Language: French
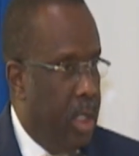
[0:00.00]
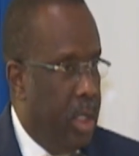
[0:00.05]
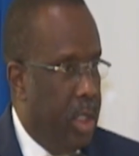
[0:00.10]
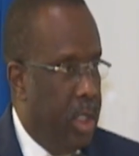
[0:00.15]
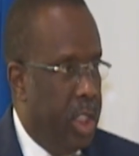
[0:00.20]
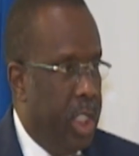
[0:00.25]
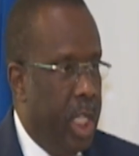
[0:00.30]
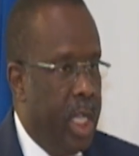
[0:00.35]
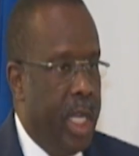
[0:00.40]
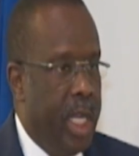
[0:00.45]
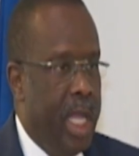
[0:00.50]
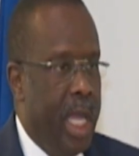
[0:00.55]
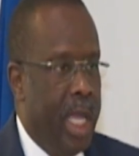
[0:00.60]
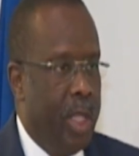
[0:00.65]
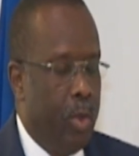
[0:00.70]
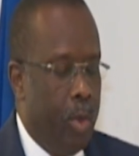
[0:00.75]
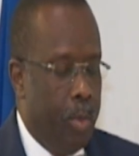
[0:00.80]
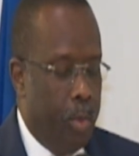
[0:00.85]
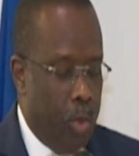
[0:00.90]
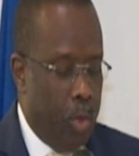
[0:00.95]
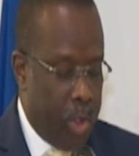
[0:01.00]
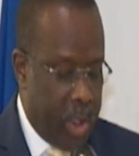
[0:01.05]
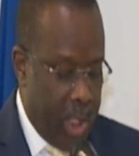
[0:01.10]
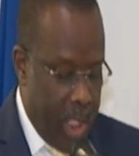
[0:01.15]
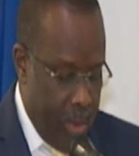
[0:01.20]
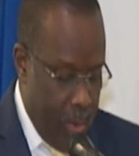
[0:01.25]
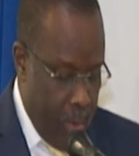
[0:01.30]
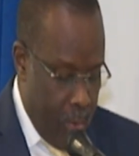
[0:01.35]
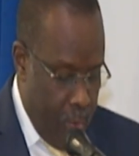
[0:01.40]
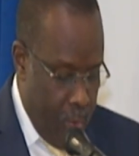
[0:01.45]
Géré est un
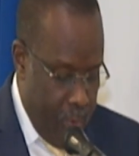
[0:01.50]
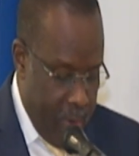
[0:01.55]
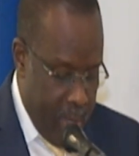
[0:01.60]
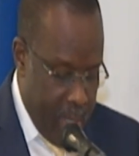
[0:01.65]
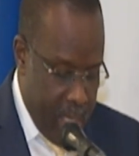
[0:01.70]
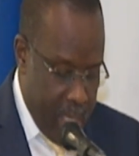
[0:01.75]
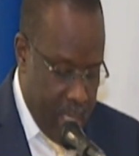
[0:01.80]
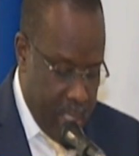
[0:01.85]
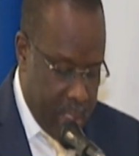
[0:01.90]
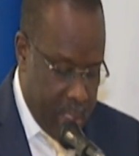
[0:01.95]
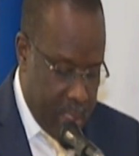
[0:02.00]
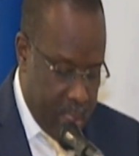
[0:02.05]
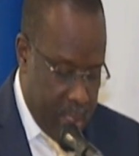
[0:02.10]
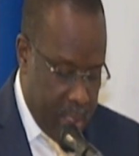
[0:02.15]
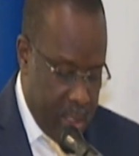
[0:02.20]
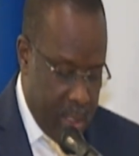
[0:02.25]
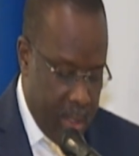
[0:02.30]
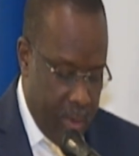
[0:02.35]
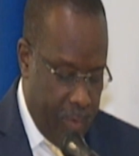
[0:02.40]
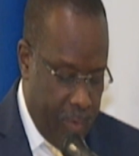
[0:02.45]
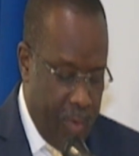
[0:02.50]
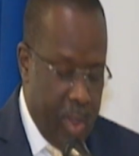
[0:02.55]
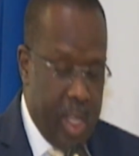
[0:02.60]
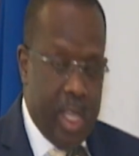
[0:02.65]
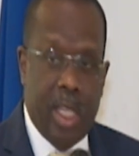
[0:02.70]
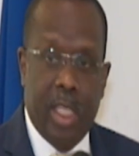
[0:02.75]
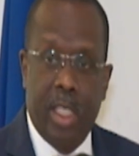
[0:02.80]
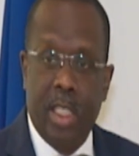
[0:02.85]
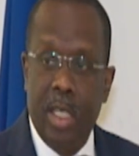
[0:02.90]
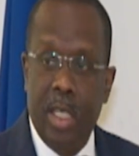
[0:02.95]
projet de gouvernance
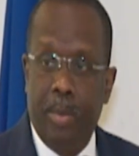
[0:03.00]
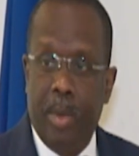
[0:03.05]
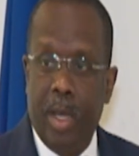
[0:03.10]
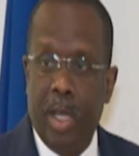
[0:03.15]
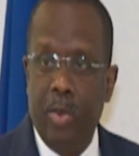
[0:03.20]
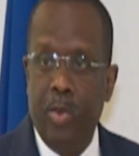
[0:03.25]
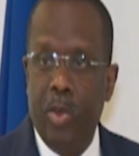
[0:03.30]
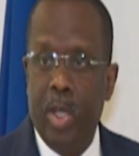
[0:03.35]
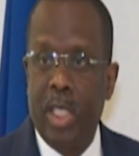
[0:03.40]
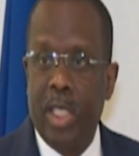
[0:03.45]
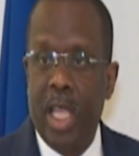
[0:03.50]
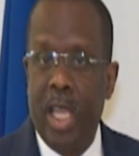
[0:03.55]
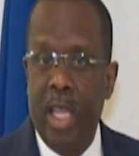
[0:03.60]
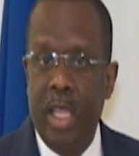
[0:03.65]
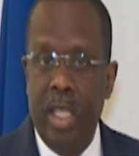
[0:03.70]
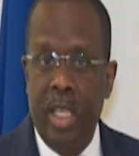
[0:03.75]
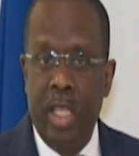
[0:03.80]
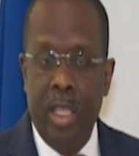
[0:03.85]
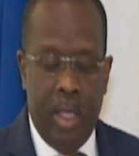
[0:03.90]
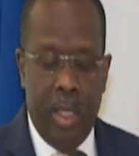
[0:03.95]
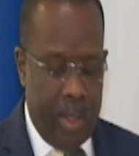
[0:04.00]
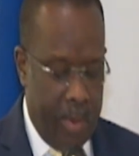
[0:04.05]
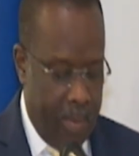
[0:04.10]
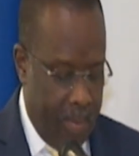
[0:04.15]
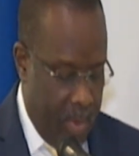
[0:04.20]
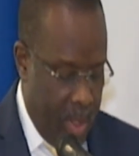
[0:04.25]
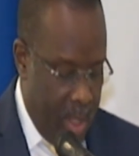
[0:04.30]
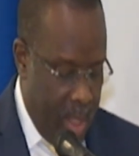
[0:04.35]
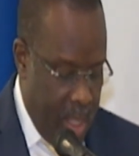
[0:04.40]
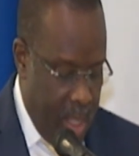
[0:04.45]
financé par l'USAID
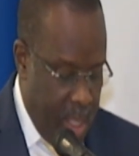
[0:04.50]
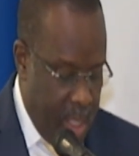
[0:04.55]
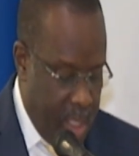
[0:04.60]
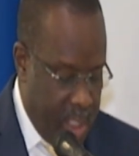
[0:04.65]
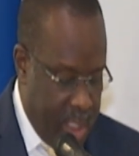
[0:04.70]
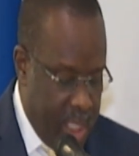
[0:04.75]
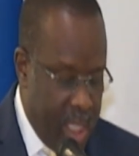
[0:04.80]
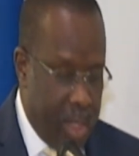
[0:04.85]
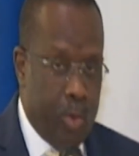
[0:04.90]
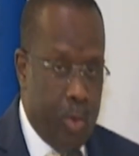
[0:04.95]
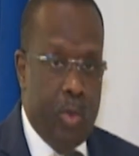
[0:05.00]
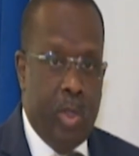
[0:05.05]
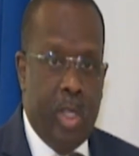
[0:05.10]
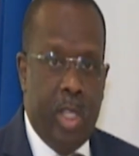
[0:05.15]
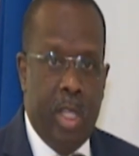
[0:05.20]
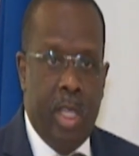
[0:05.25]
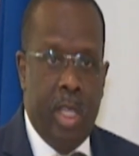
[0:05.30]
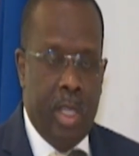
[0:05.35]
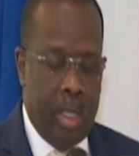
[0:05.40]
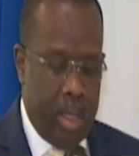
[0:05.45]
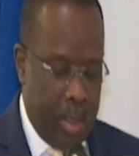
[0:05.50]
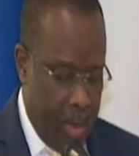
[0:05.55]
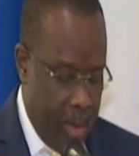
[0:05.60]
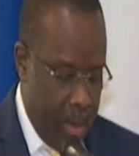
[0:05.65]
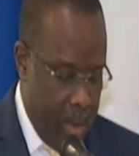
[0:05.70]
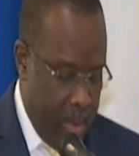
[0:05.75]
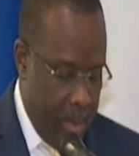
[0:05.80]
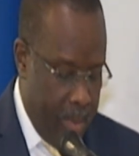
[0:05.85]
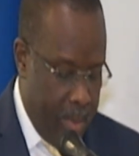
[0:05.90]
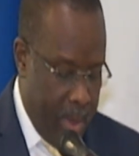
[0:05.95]
et exécuté
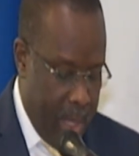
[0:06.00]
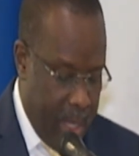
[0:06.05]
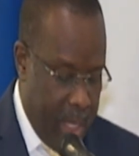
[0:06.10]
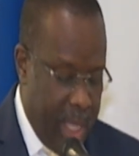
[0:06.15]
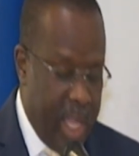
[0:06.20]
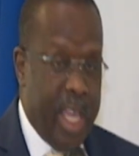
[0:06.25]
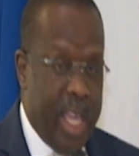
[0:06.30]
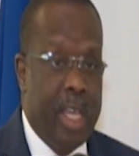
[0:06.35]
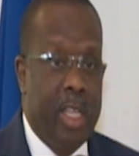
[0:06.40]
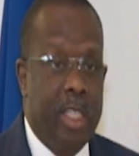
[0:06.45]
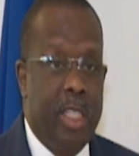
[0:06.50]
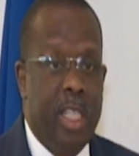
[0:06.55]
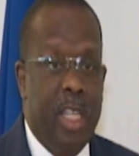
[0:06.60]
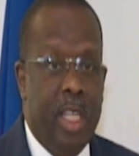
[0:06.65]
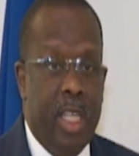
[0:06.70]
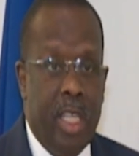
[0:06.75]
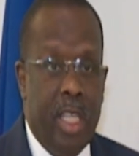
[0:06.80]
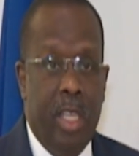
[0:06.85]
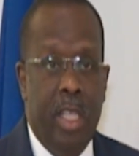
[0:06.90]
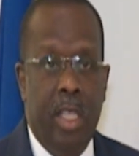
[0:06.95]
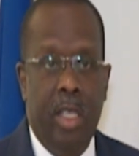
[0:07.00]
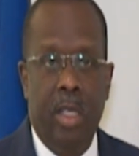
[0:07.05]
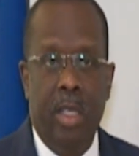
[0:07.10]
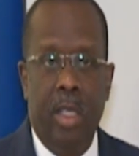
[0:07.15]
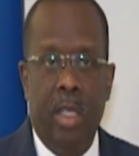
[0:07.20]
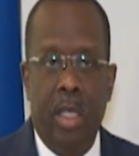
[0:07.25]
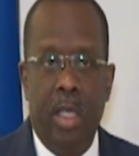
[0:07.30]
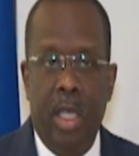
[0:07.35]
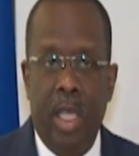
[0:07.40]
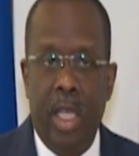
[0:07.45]
par RTI
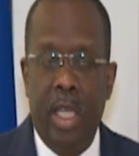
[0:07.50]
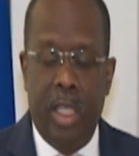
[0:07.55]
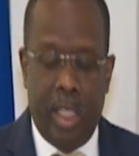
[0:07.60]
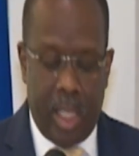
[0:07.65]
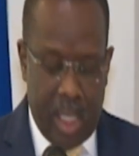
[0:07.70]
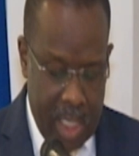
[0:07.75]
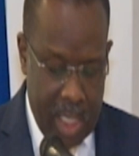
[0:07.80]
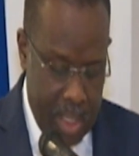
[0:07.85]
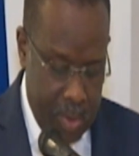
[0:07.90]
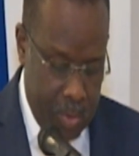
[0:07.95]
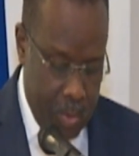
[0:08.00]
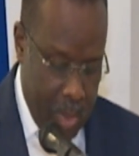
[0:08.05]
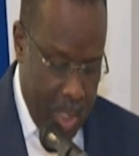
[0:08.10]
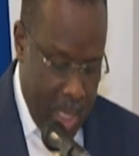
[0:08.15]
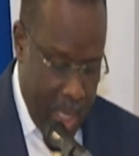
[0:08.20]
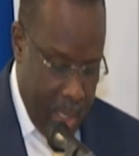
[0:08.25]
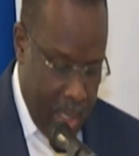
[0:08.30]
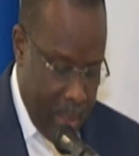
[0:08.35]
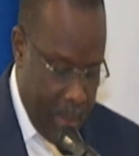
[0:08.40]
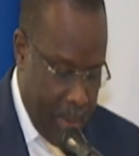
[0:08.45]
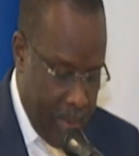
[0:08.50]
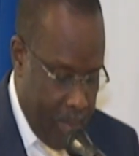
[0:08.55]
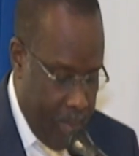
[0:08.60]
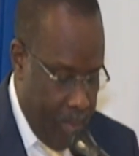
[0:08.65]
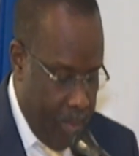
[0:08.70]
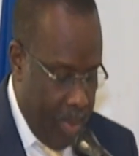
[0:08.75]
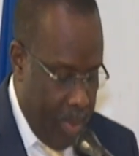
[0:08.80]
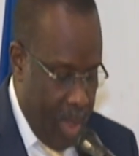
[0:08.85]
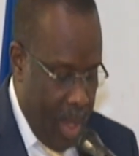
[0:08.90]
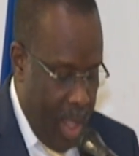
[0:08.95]
International
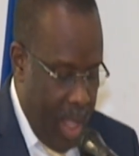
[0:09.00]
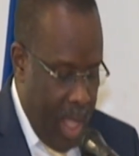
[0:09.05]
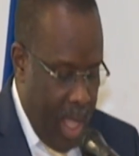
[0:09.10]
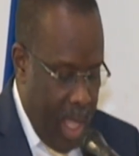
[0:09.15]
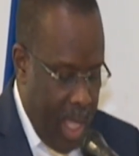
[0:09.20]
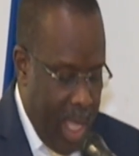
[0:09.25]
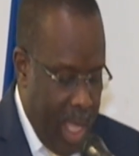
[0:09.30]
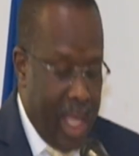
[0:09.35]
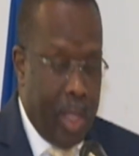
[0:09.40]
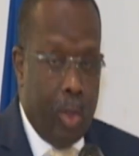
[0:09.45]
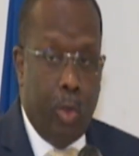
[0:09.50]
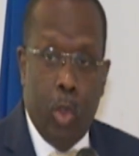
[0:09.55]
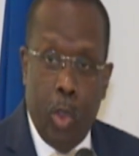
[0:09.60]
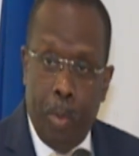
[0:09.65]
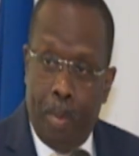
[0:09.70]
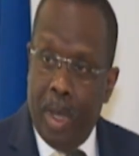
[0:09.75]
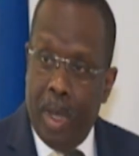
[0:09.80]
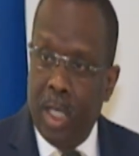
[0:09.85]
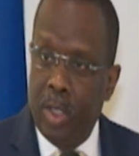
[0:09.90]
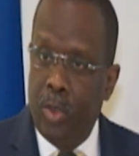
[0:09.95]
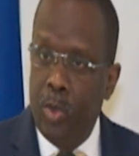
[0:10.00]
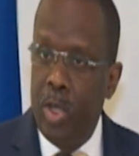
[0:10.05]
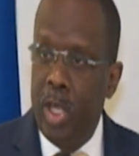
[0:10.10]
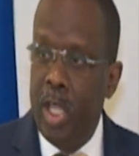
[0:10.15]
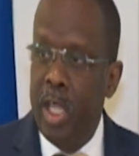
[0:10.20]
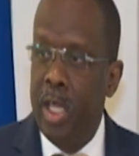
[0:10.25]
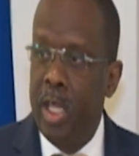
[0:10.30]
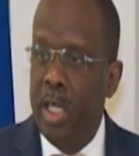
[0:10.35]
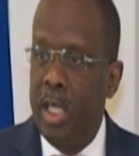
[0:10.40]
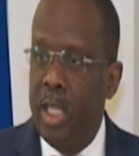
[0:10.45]
et deux
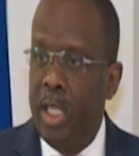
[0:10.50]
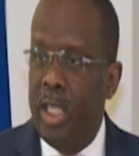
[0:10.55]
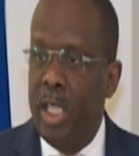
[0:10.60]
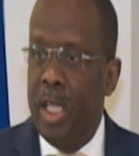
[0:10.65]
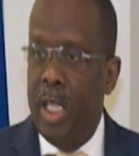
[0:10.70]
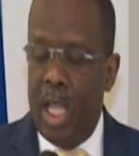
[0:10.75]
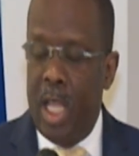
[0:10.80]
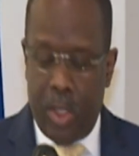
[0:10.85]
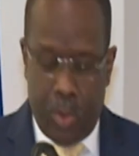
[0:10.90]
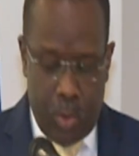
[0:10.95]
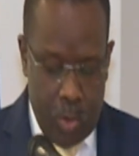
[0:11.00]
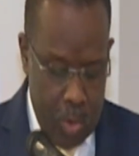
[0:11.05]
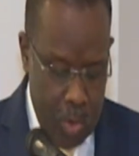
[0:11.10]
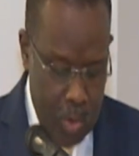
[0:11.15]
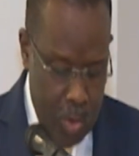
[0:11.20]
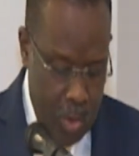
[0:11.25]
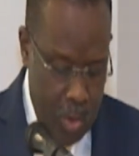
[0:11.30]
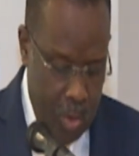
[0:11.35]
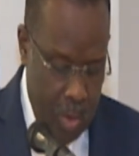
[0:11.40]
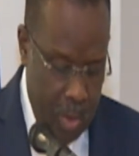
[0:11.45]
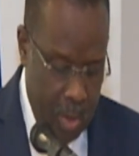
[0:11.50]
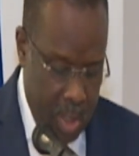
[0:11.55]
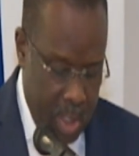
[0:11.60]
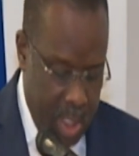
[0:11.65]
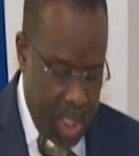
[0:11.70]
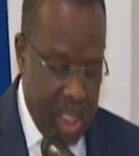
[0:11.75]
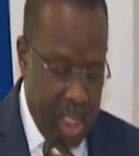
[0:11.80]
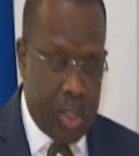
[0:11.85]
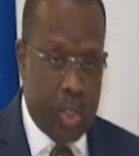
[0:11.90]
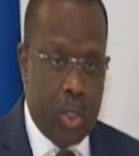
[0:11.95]
partenaires internationaux
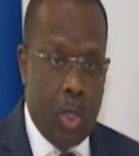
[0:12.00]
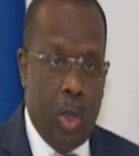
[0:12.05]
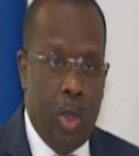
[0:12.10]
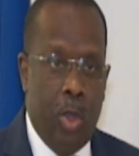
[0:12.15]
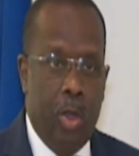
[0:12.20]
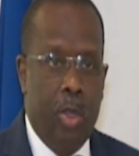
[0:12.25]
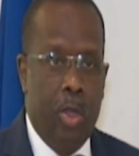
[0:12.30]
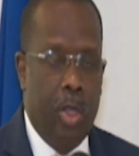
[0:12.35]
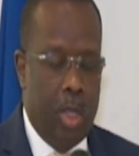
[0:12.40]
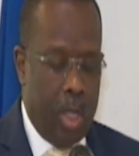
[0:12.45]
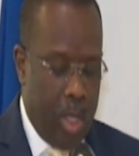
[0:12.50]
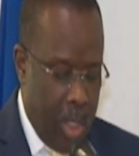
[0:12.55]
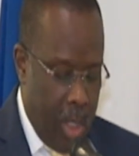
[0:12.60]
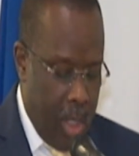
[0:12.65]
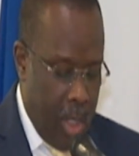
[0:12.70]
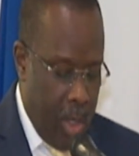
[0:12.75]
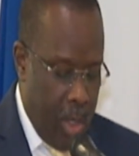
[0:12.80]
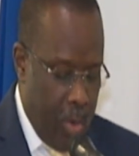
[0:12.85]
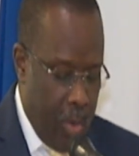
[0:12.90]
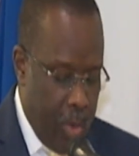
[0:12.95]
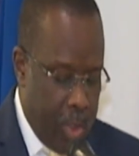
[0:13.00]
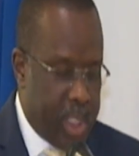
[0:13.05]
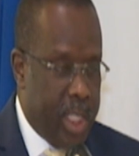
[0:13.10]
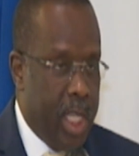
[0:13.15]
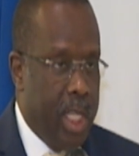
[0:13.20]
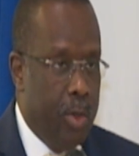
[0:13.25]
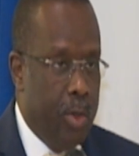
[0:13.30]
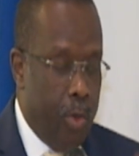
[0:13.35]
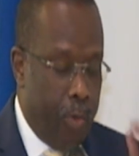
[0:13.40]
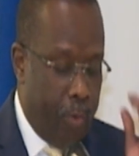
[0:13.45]
qui sont le
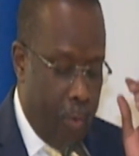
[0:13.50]
Centre de